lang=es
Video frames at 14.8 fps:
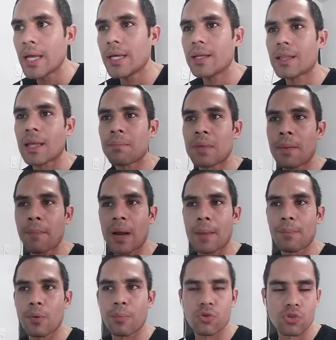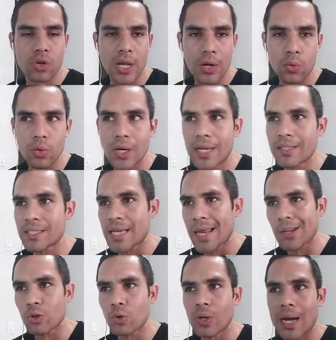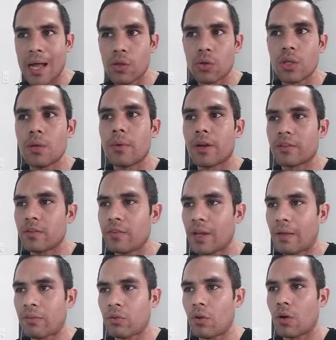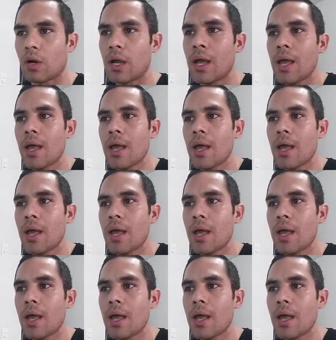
y también para proporcionar un cierto grado de diversificación